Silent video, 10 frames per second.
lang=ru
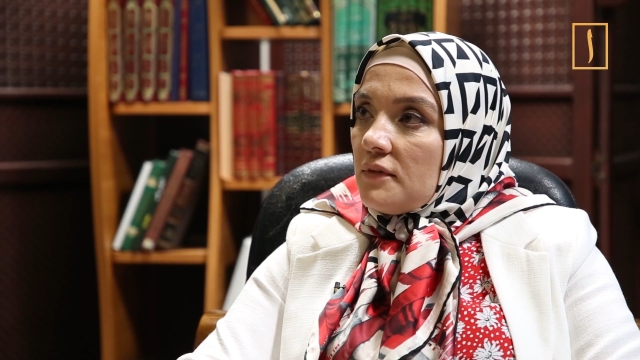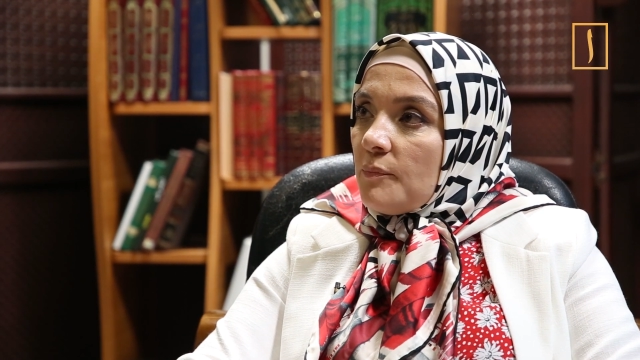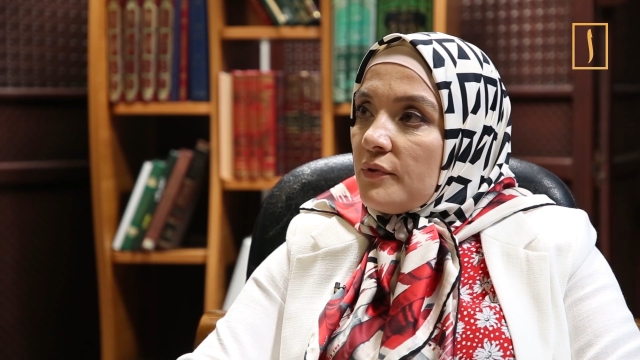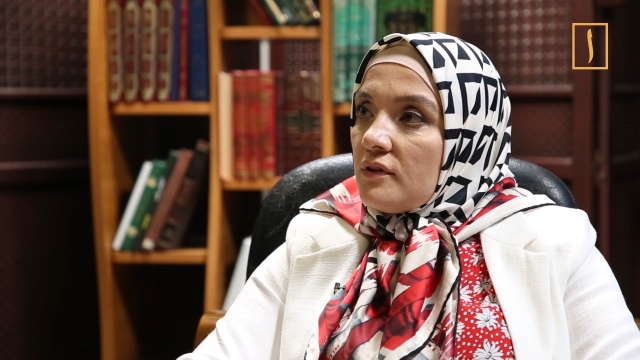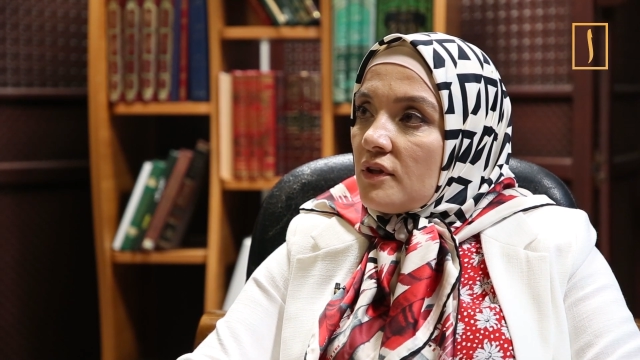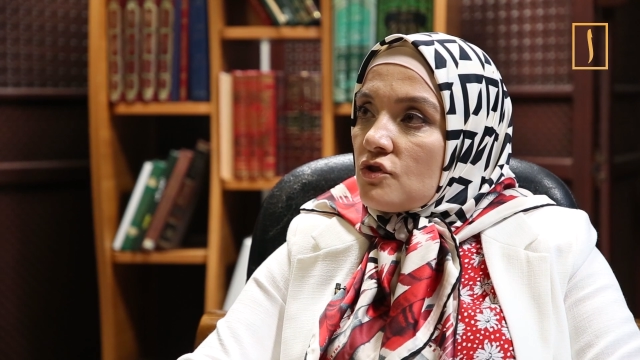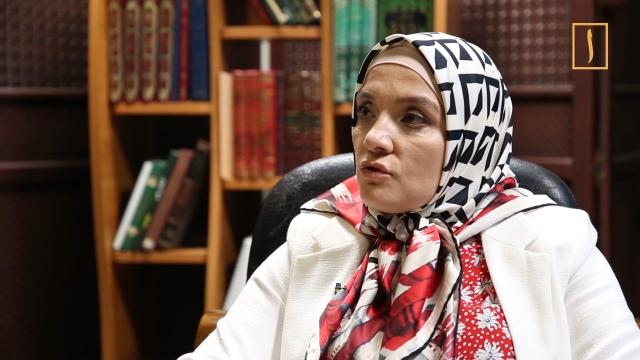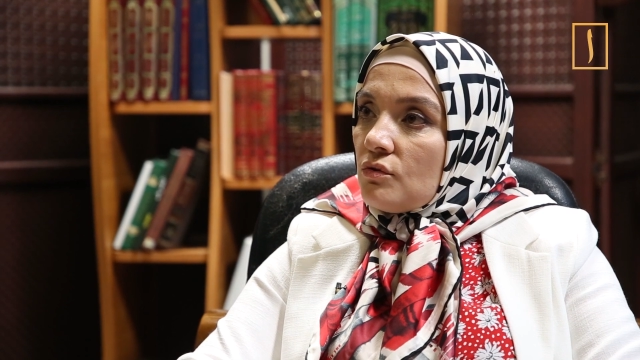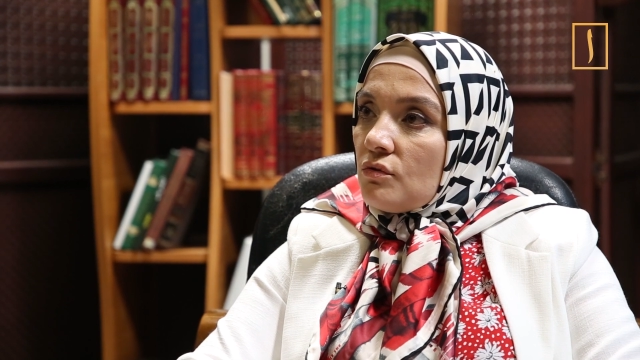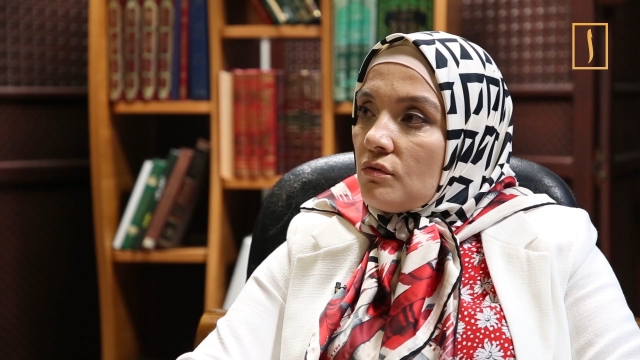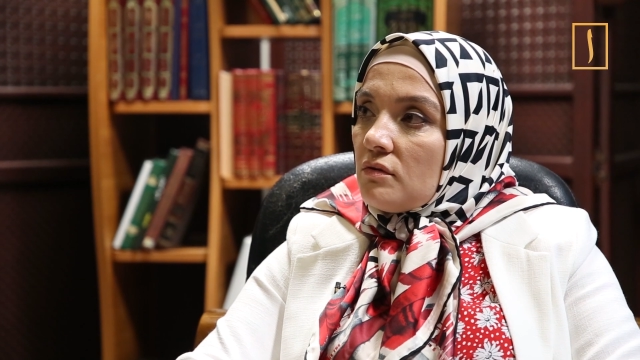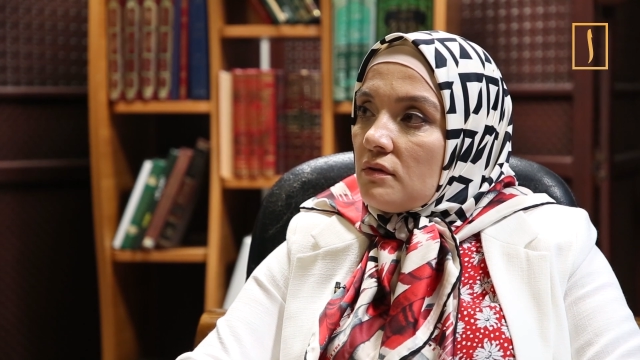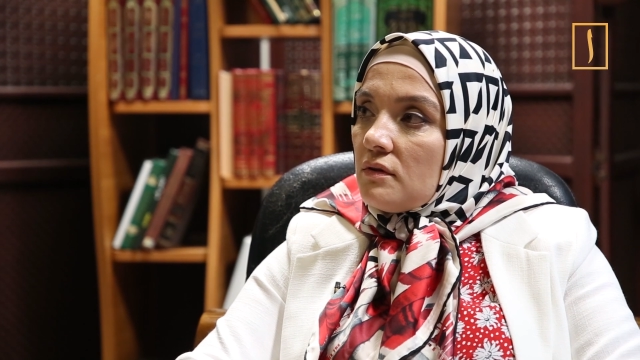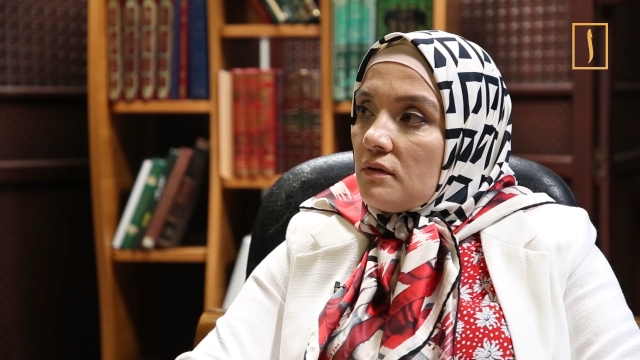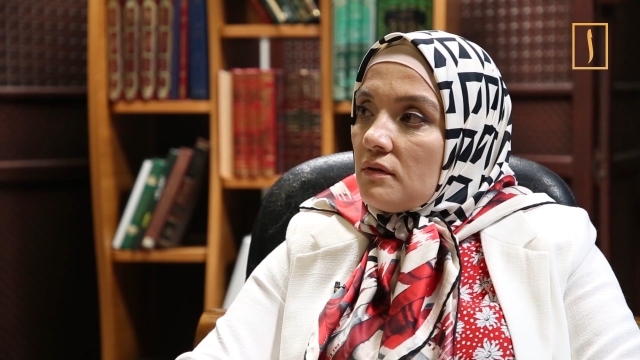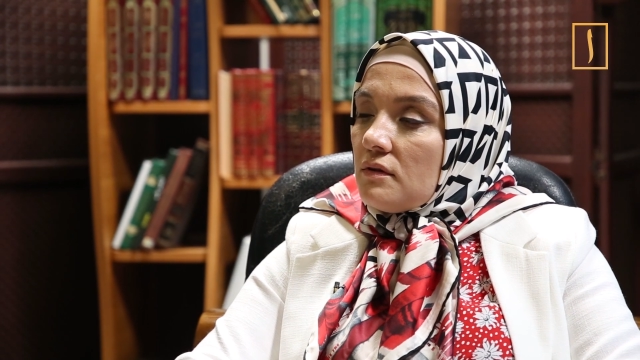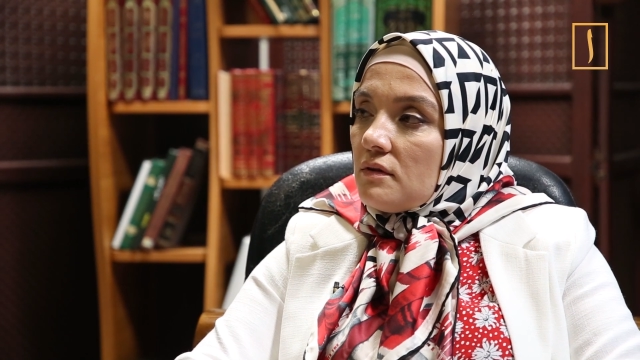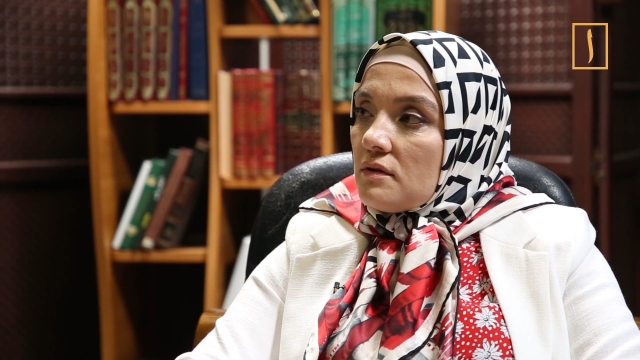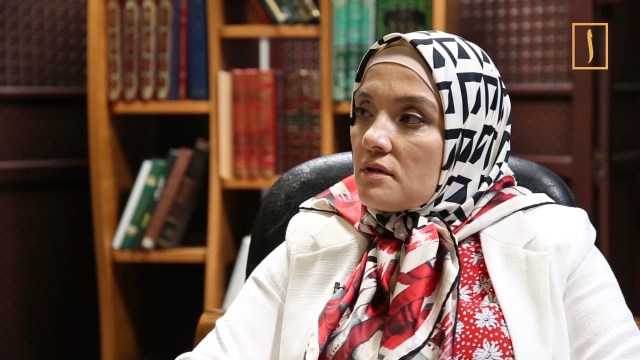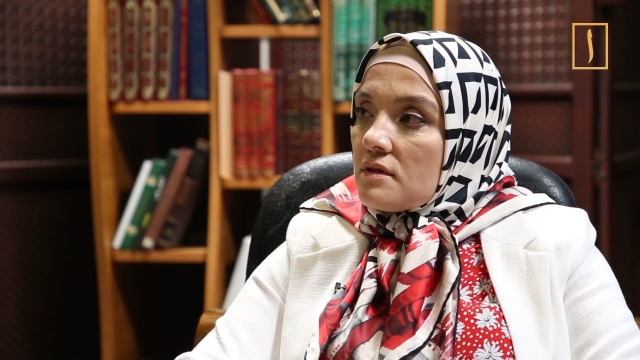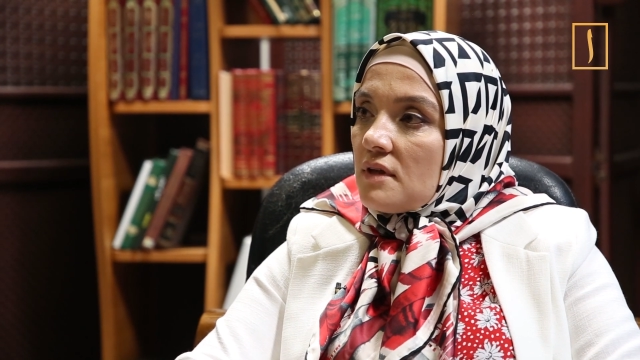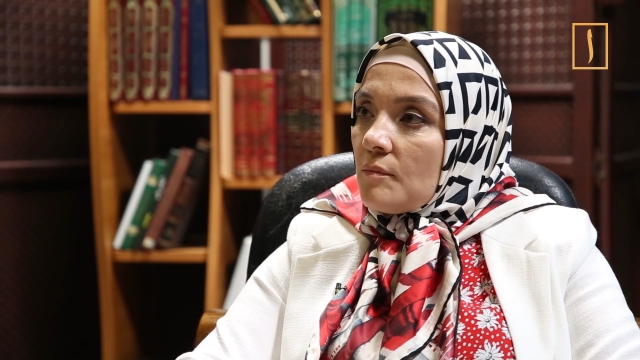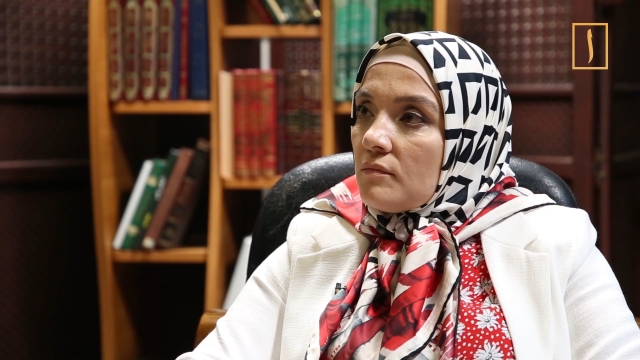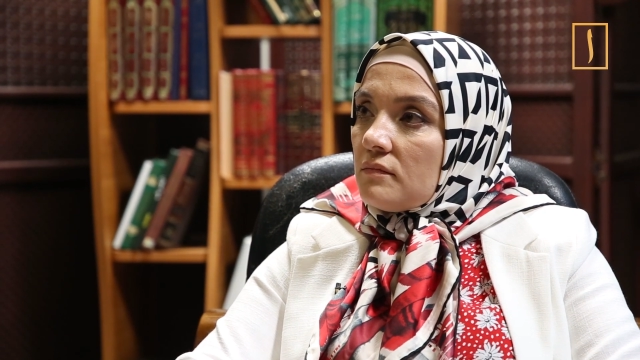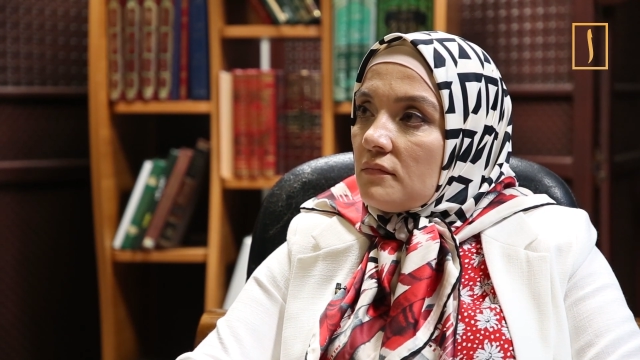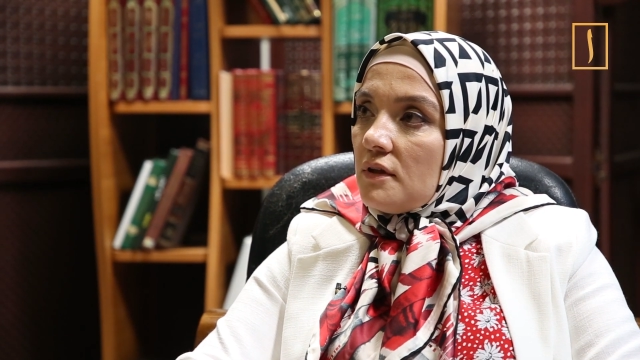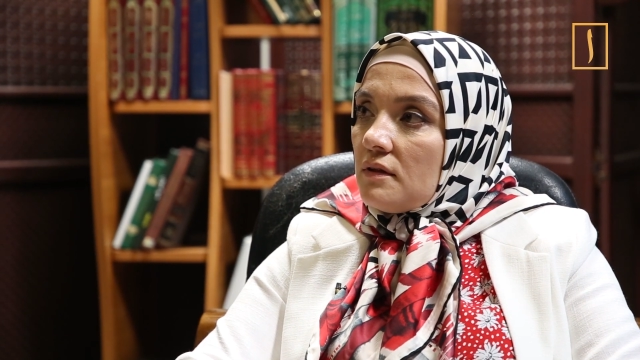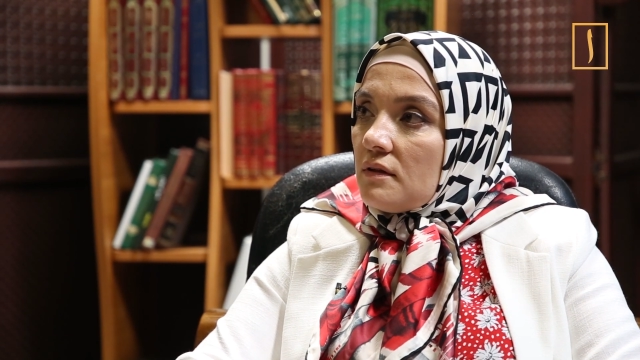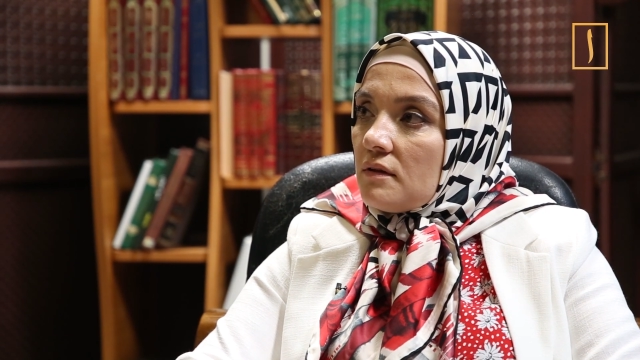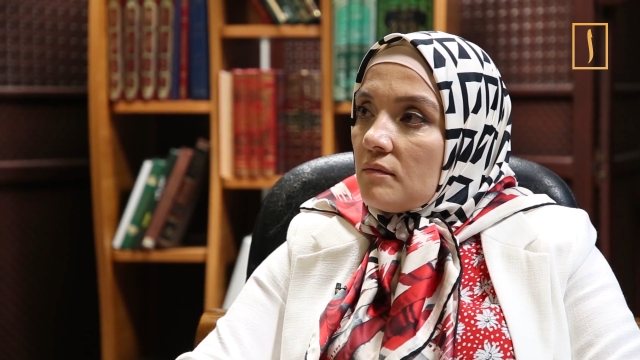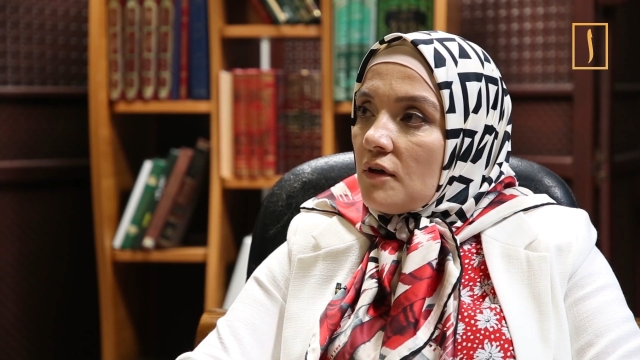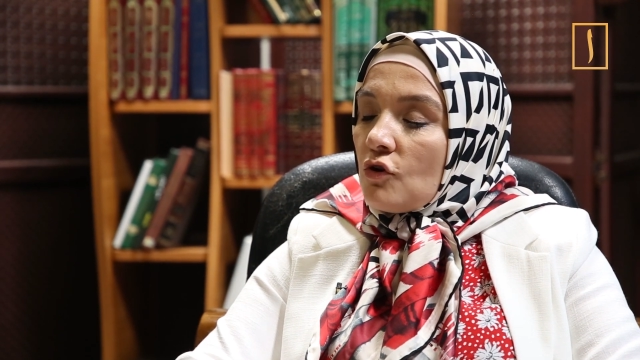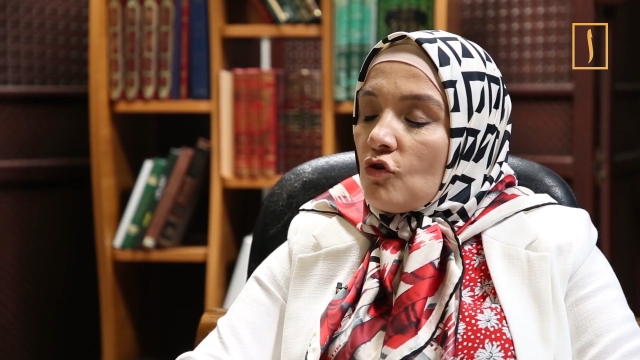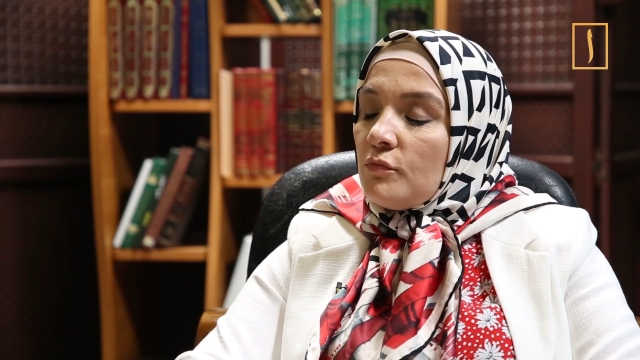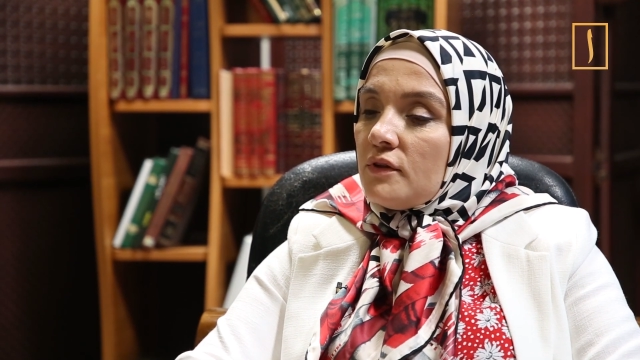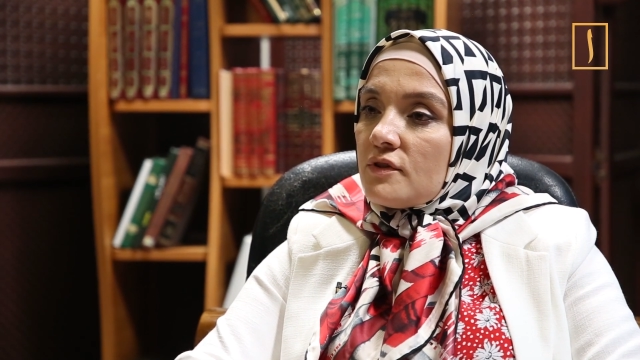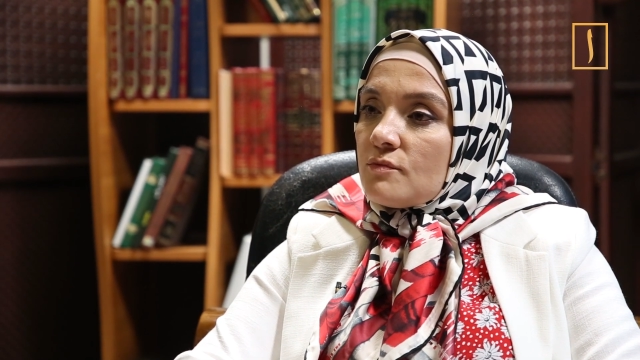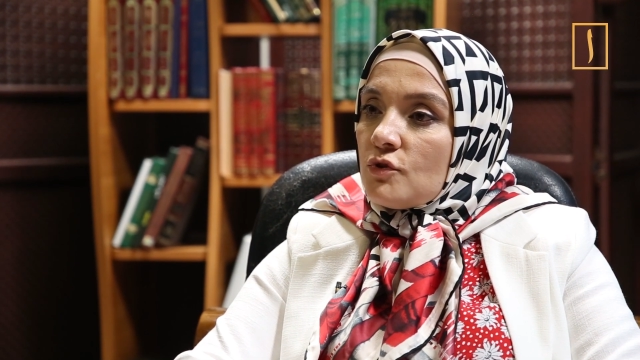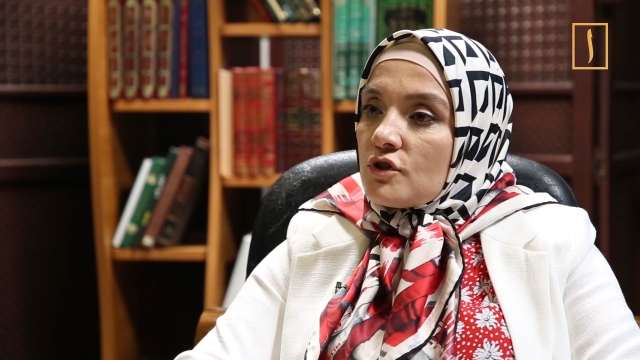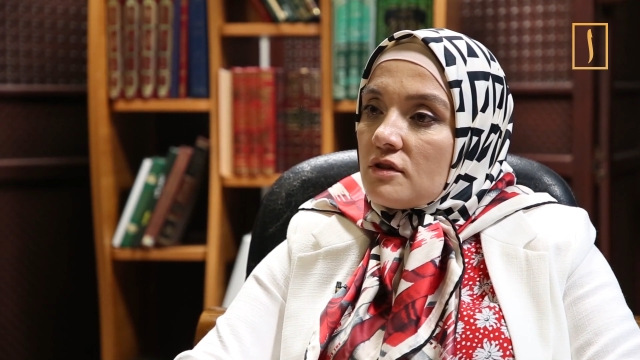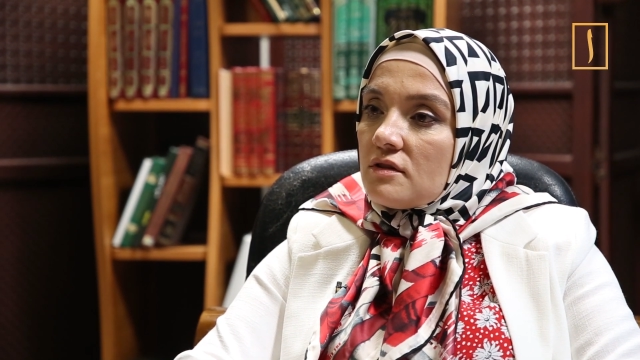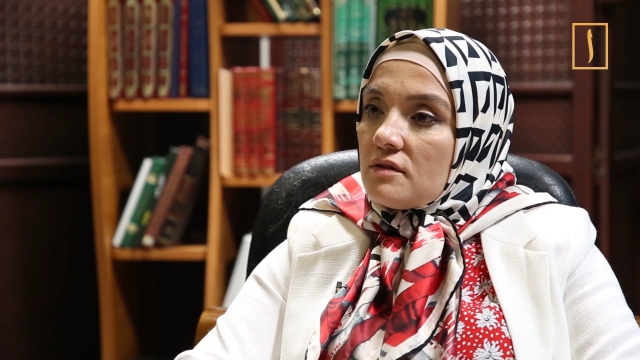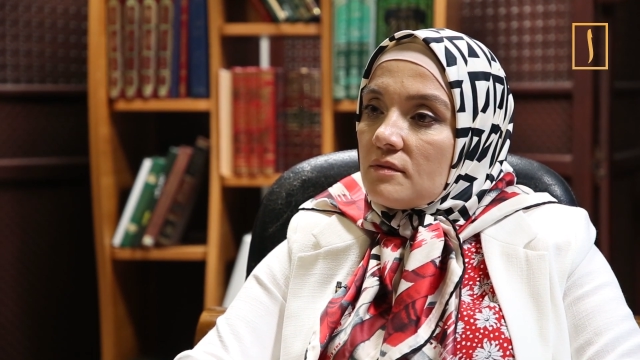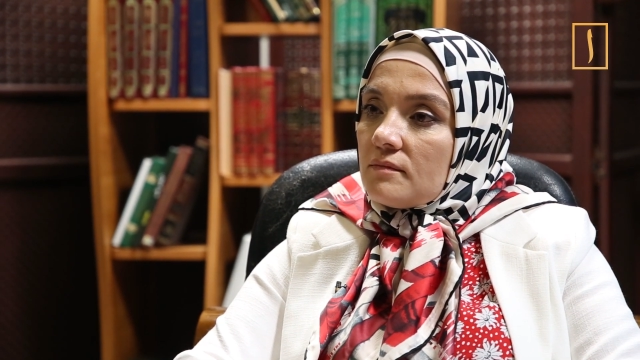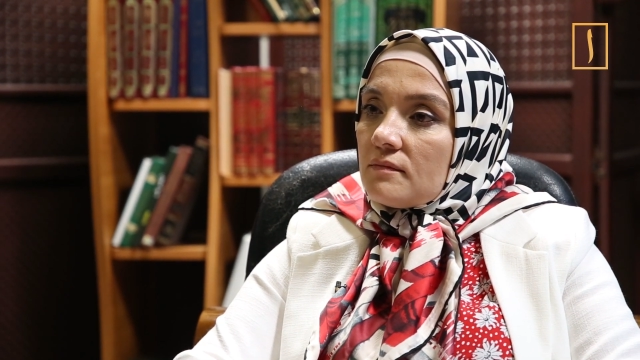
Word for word: я поняла, что ислам – это огромные возможности.